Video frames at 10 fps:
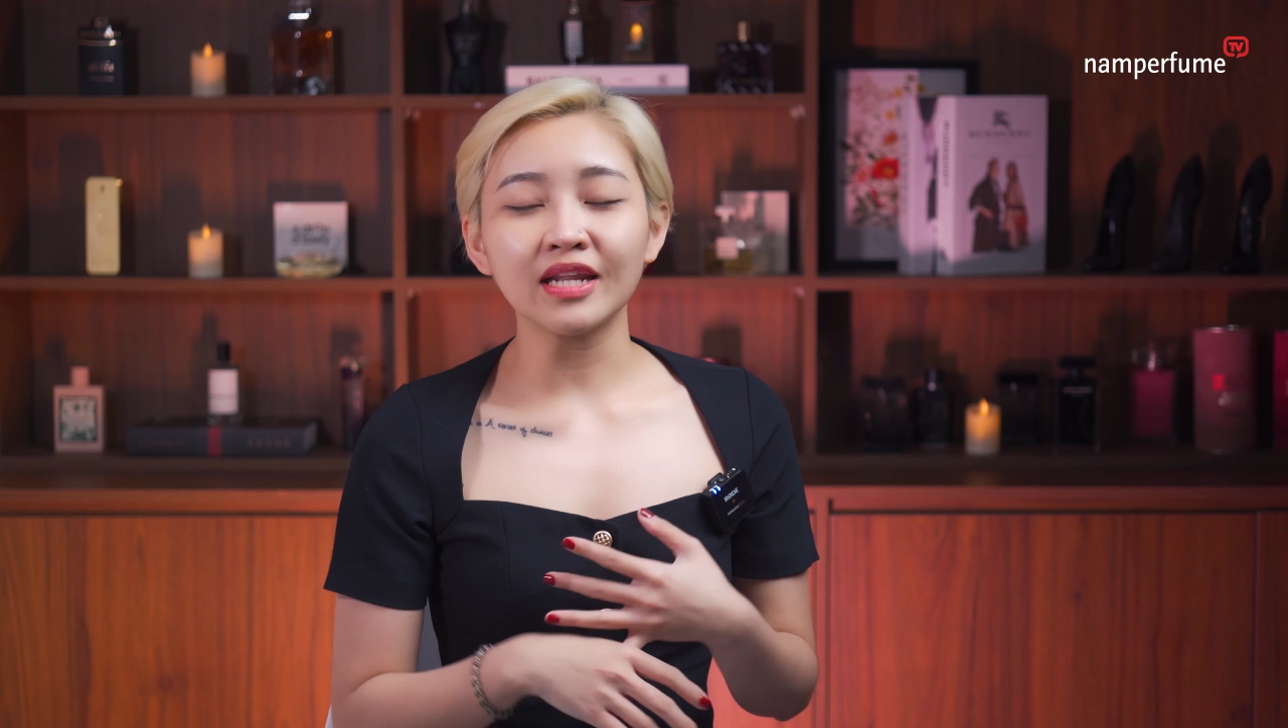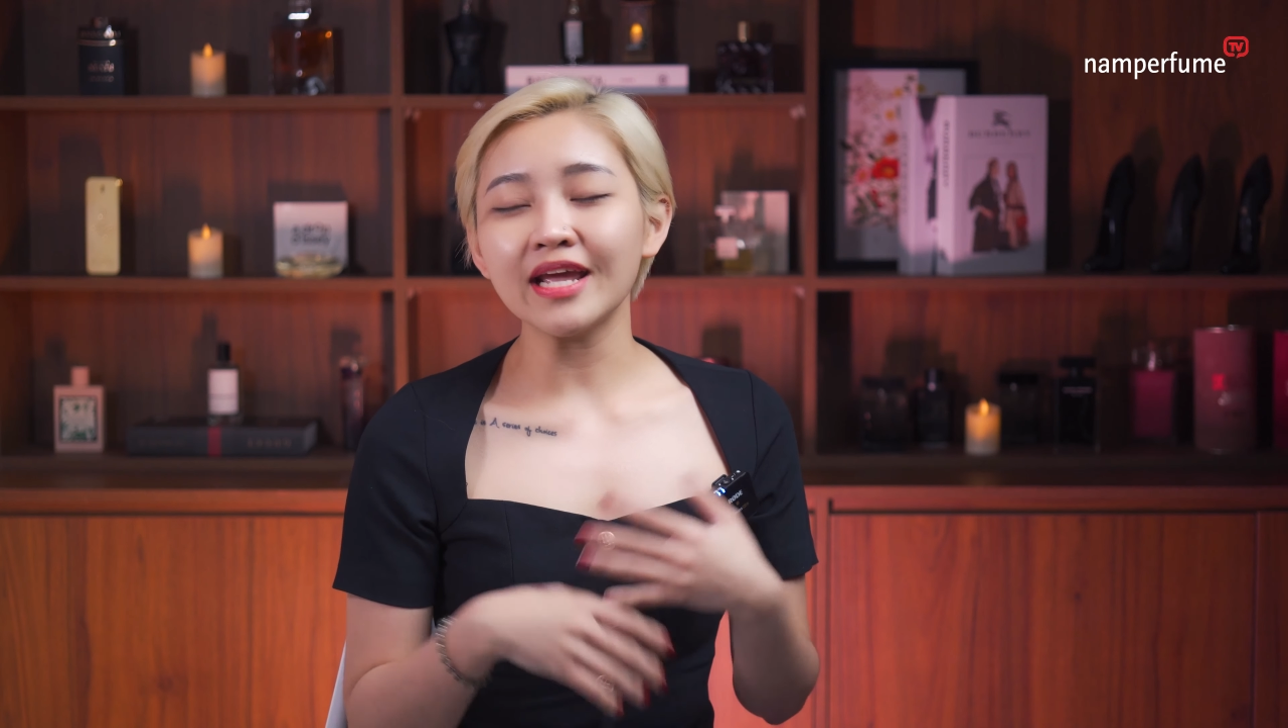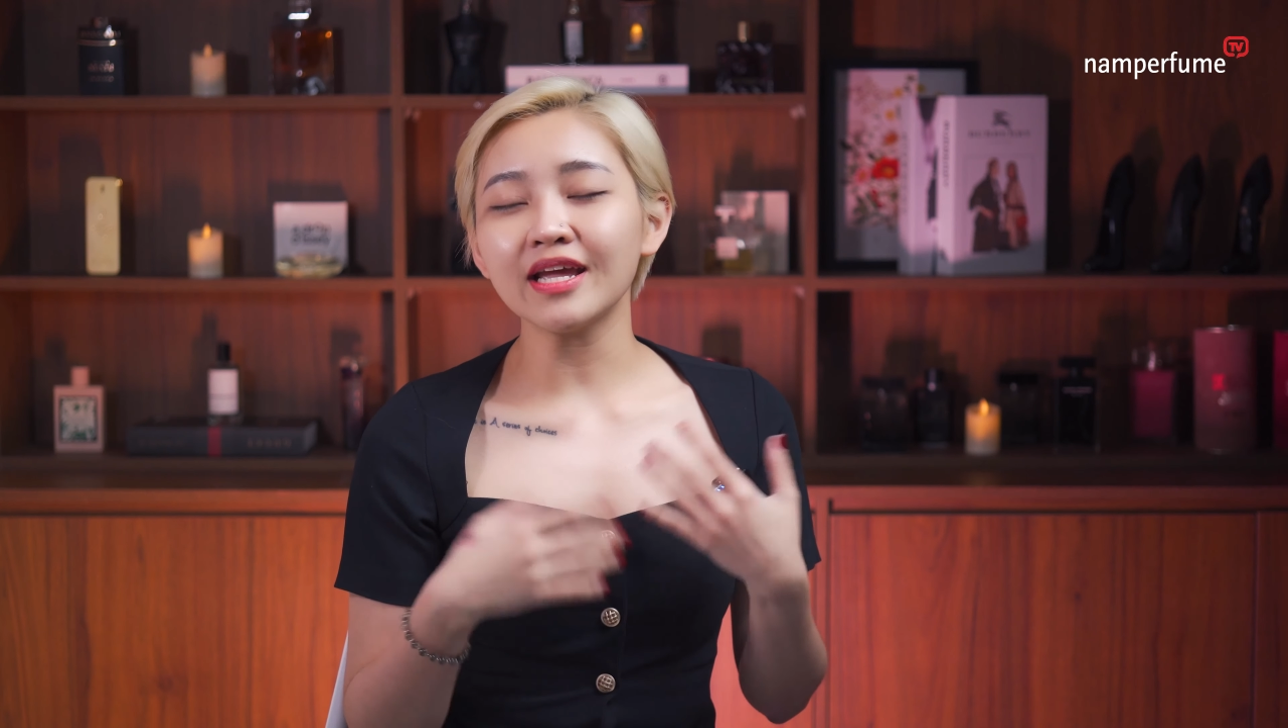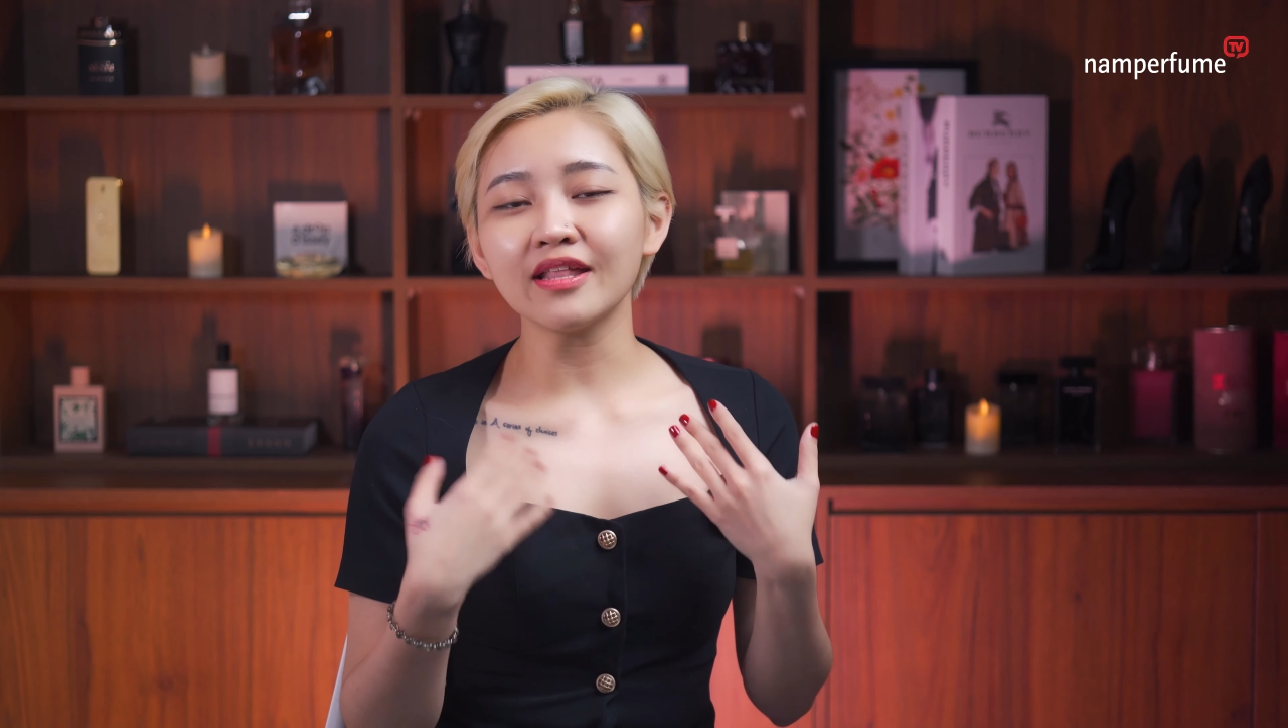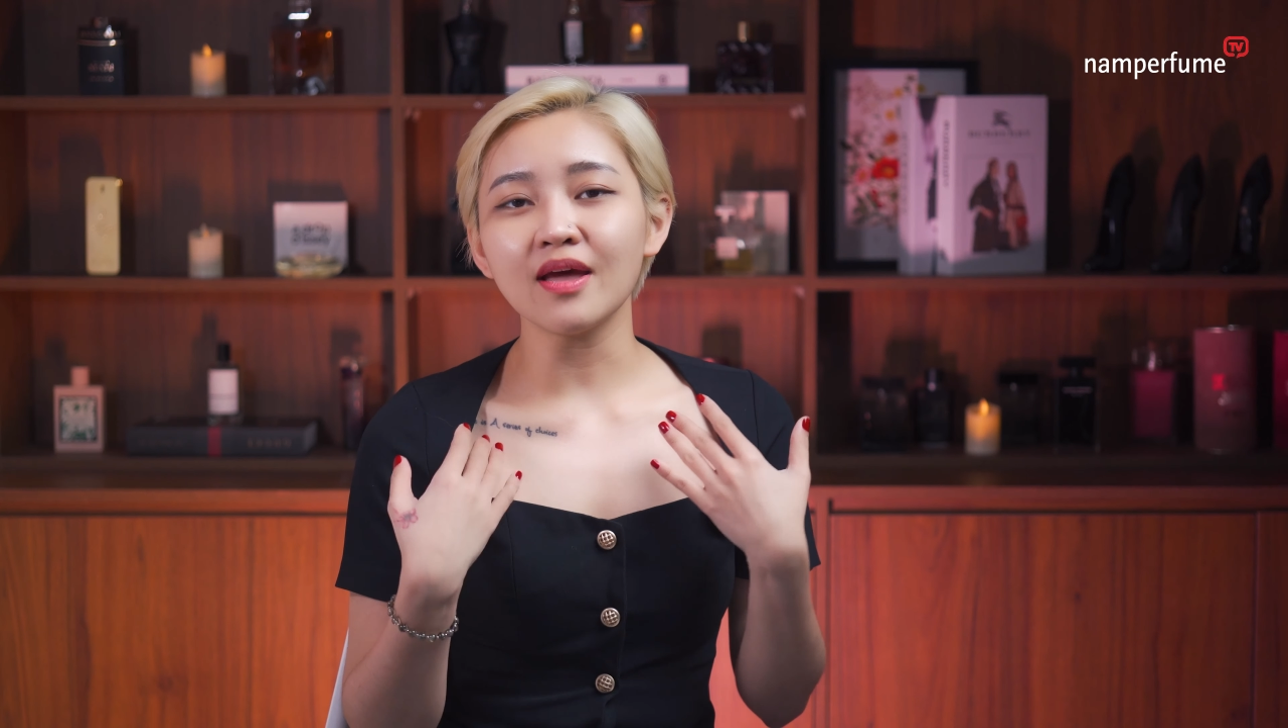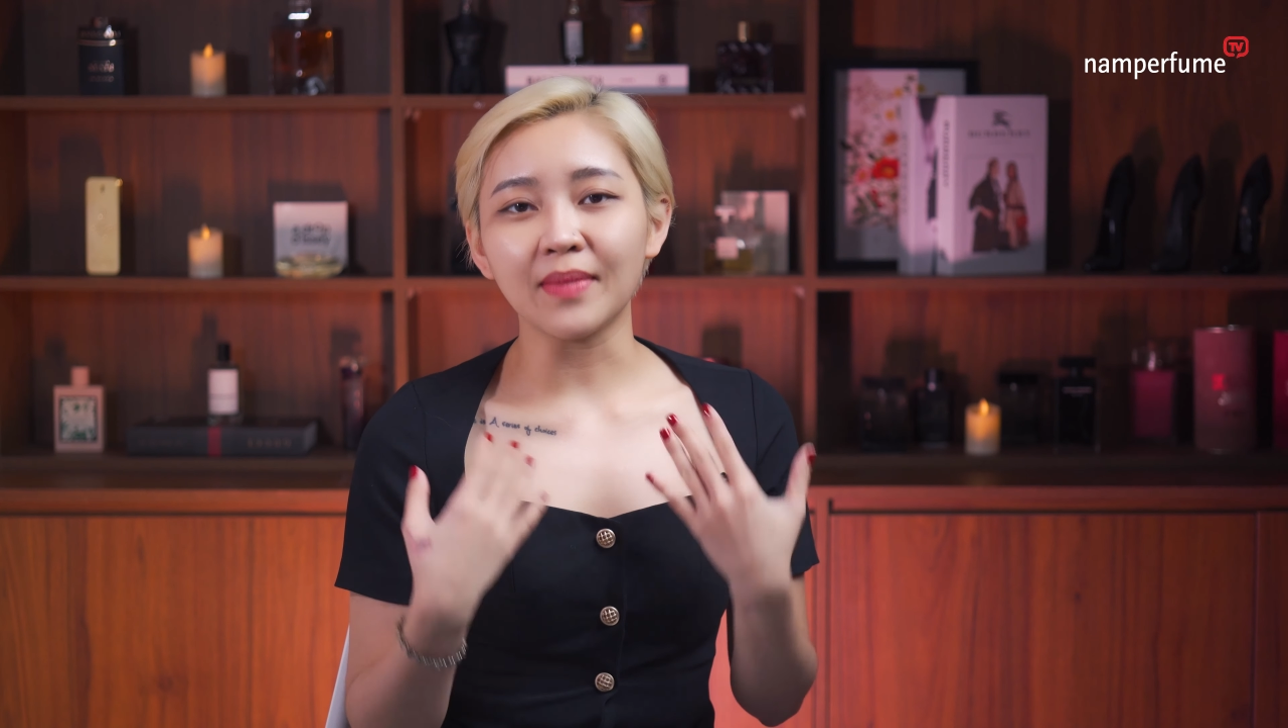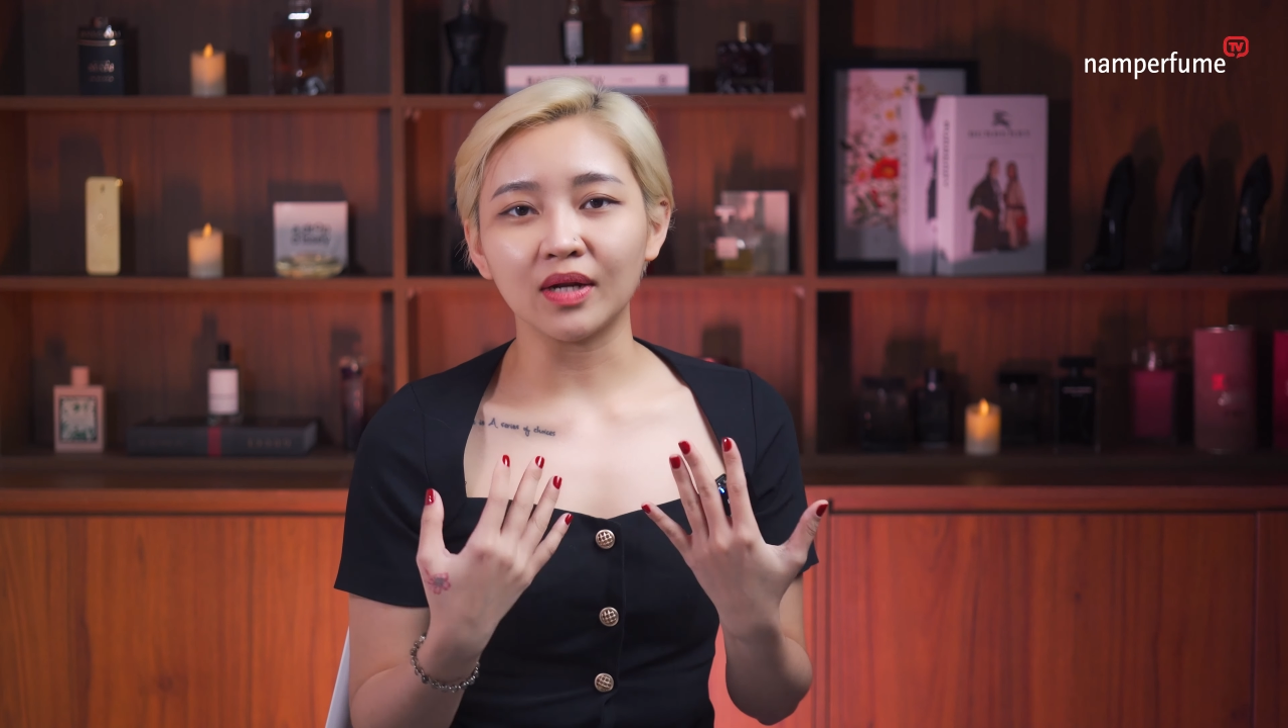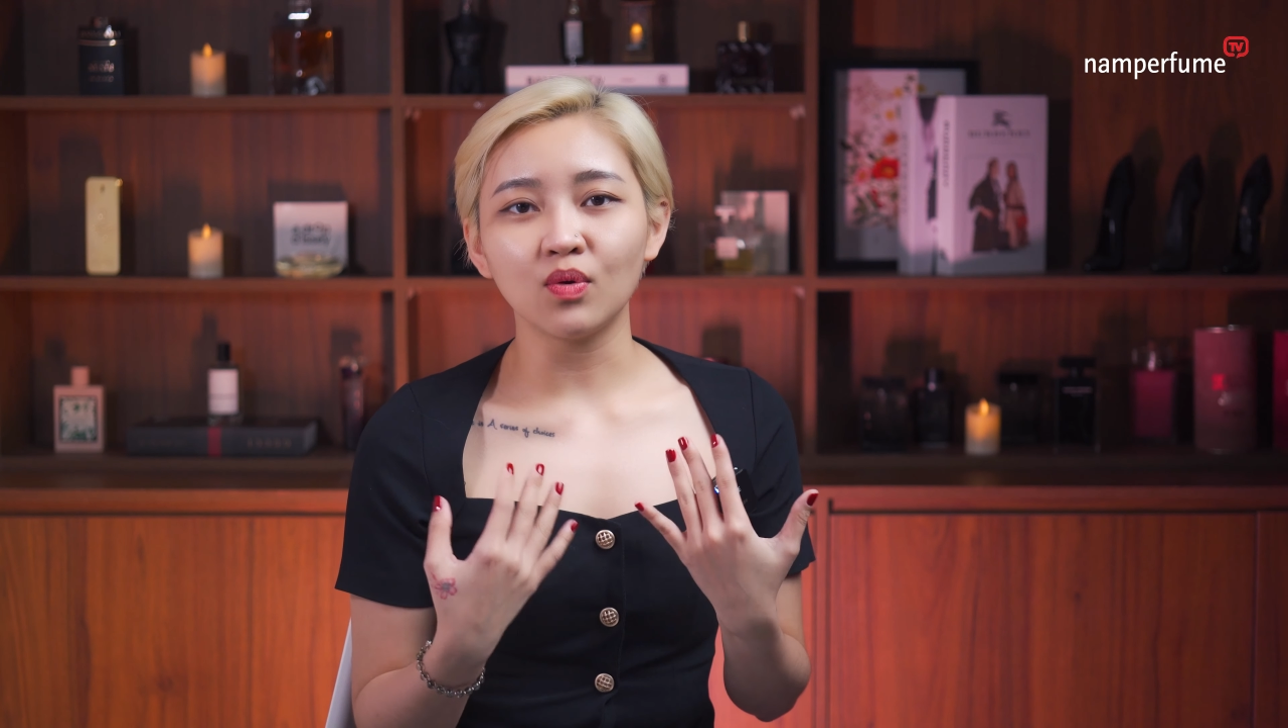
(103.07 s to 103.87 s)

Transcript: lấy cái thế mạnh